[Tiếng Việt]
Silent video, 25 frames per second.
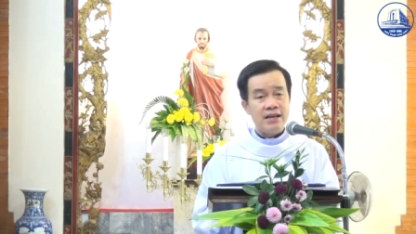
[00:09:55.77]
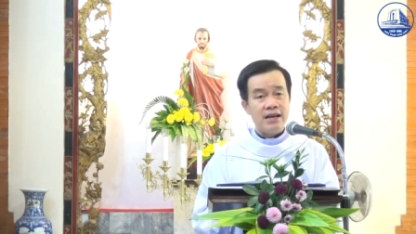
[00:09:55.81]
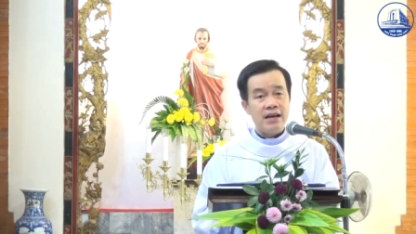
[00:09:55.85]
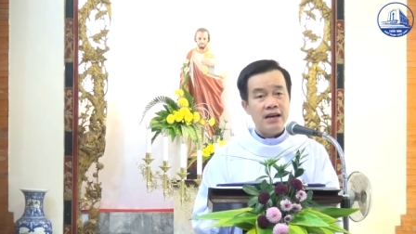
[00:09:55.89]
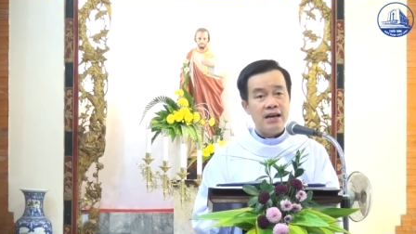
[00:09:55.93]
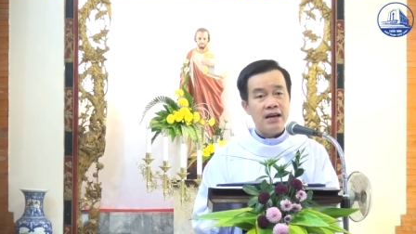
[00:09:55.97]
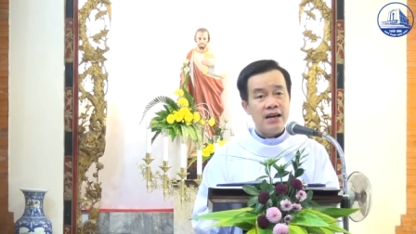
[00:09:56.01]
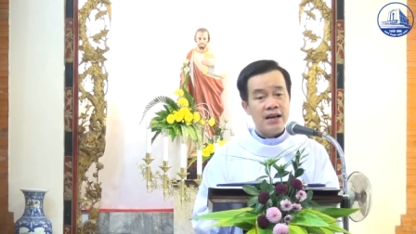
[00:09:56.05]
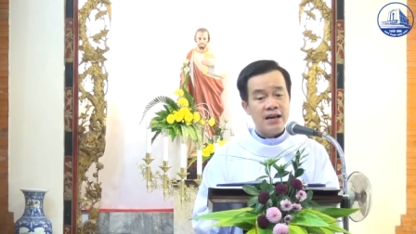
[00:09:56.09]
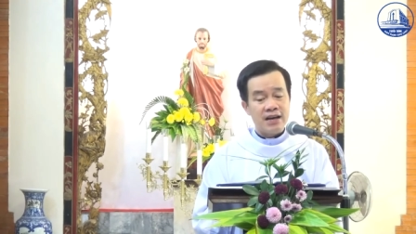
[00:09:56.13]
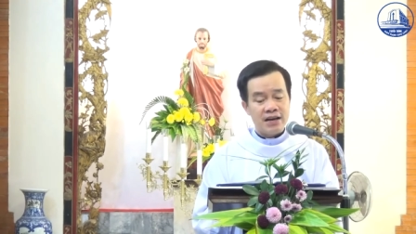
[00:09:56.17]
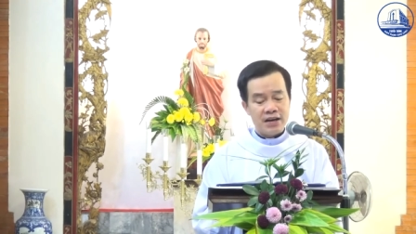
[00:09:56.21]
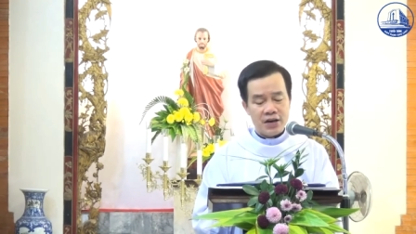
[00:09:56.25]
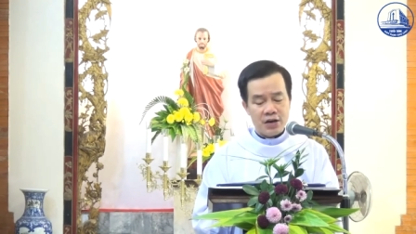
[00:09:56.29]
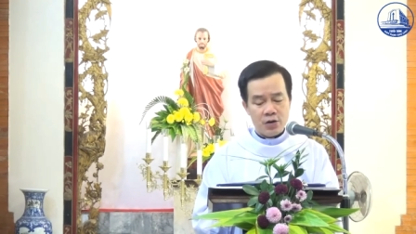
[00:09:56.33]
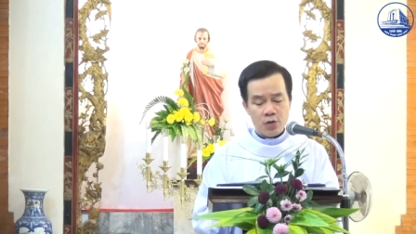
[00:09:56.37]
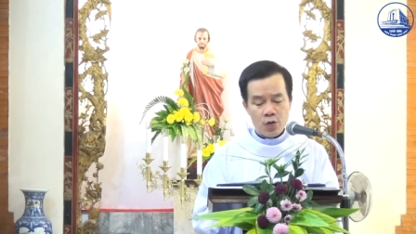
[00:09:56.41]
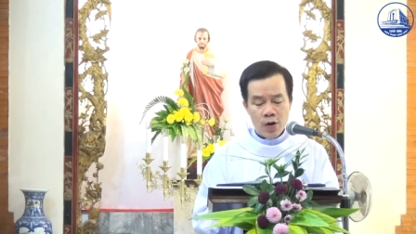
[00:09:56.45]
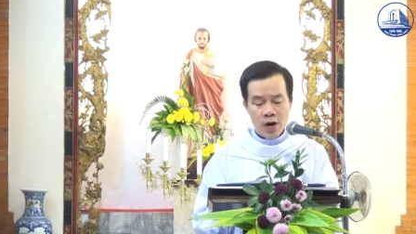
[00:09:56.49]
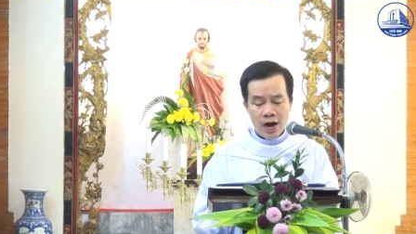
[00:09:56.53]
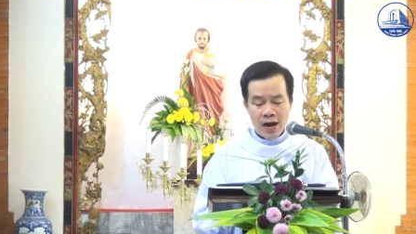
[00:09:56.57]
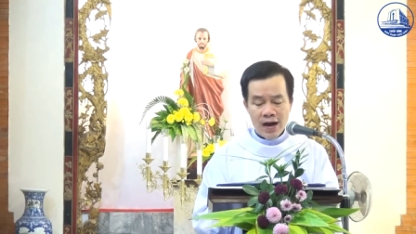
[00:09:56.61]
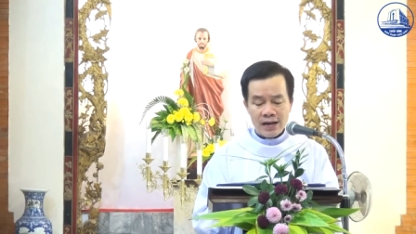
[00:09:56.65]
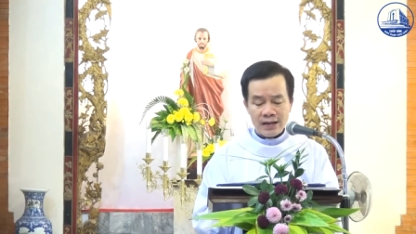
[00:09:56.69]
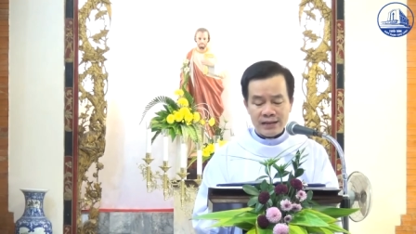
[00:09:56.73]
lời
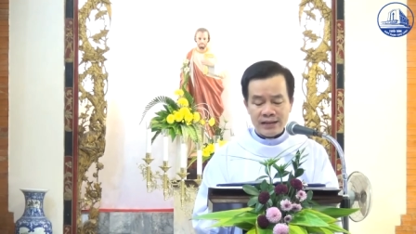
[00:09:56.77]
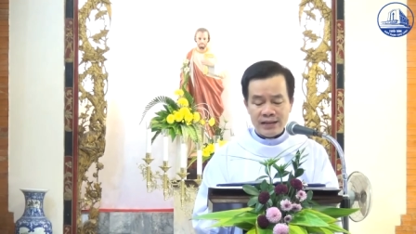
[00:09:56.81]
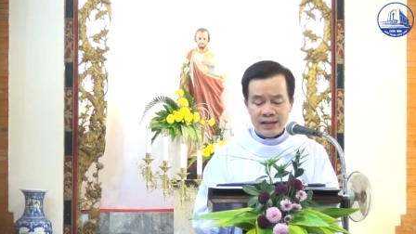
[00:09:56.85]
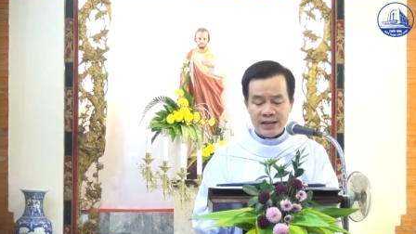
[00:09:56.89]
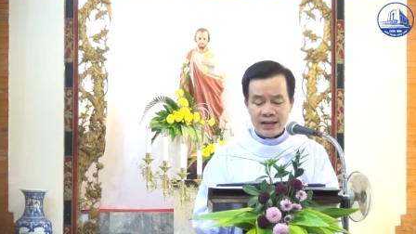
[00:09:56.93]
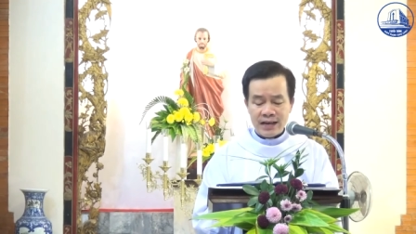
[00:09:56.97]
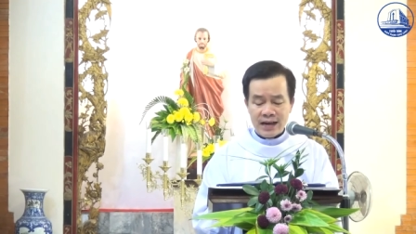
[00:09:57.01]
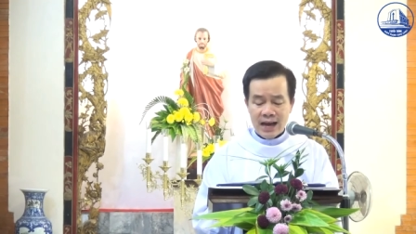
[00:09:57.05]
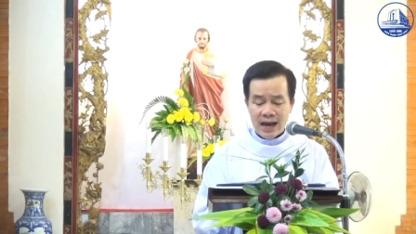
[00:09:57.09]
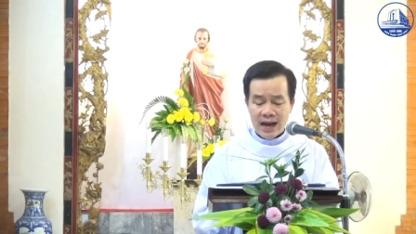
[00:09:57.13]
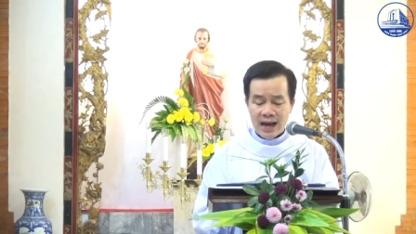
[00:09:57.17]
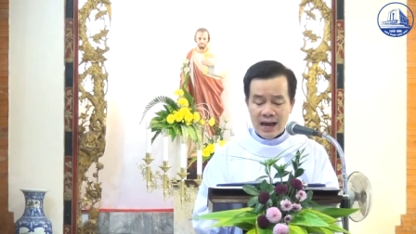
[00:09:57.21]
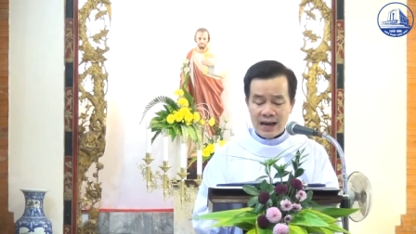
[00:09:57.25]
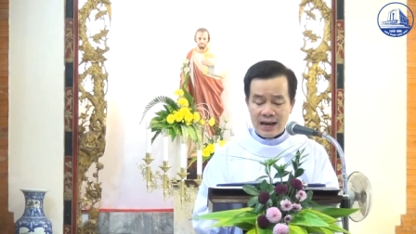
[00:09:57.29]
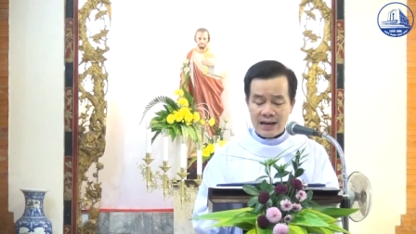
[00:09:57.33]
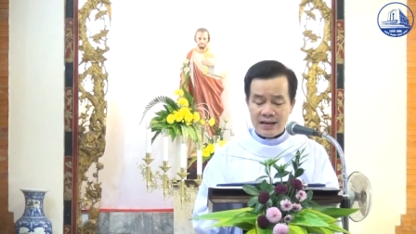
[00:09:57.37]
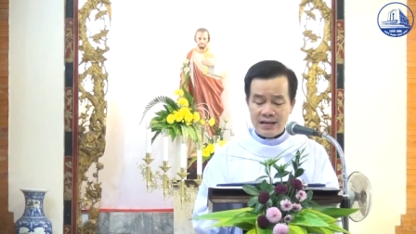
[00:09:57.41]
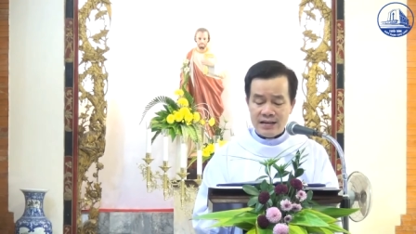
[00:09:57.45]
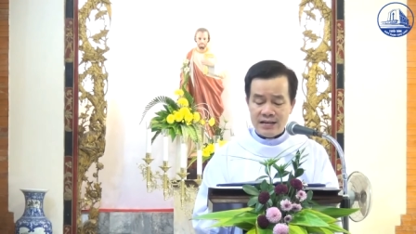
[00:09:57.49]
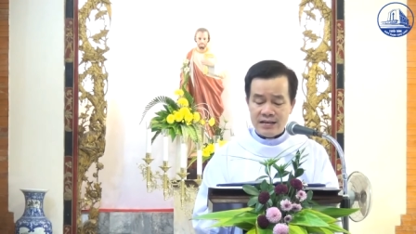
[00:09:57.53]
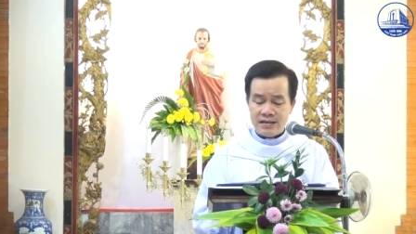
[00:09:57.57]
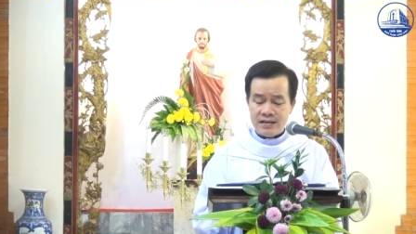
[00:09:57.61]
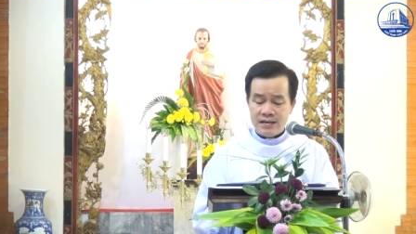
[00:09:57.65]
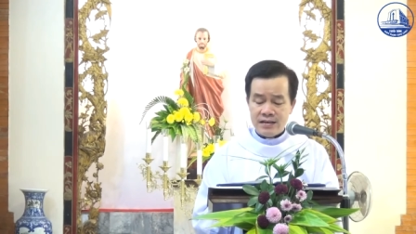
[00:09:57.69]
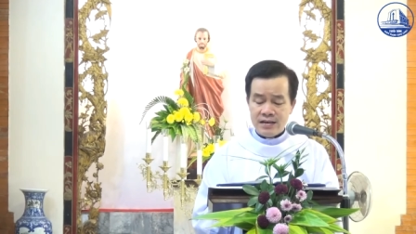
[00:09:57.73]
qua tiếng
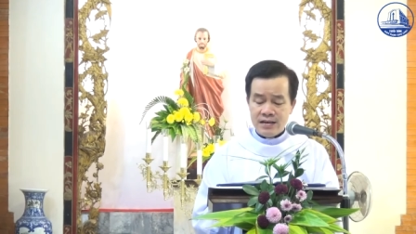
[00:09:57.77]
lại